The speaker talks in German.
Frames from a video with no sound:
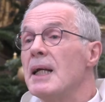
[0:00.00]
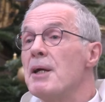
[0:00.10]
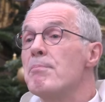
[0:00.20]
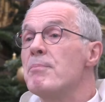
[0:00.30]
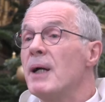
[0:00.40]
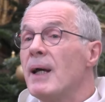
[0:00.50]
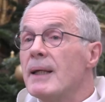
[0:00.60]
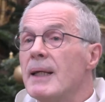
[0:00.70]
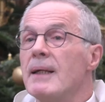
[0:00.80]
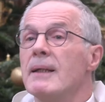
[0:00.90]
erleben,
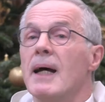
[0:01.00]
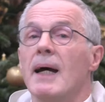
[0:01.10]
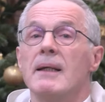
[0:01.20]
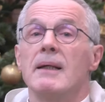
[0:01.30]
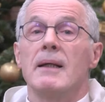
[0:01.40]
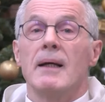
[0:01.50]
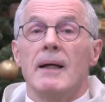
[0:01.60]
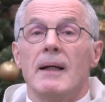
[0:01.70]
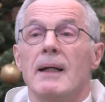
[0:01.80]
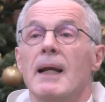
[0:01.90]
gehen einen
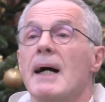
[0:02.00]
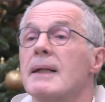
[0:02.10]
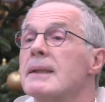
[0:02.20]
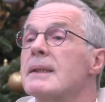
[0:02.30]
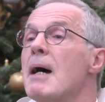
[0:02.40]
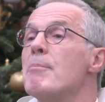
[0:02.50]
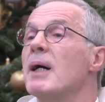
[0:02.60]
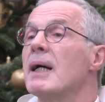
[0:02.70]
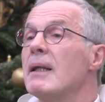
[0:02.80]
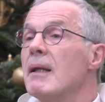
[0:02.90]

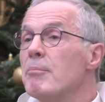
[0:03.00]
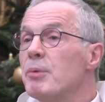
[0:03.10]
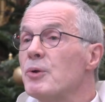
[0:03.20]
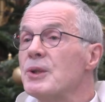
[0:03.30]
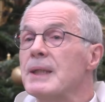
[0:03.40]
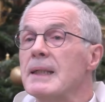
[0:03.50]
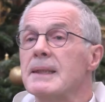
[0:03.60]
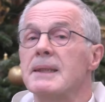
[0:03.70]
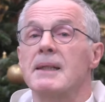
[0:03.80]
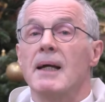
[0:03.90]
langsameren
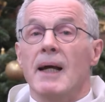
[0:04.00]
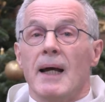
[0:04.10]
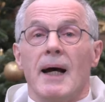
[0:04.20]
Prozess,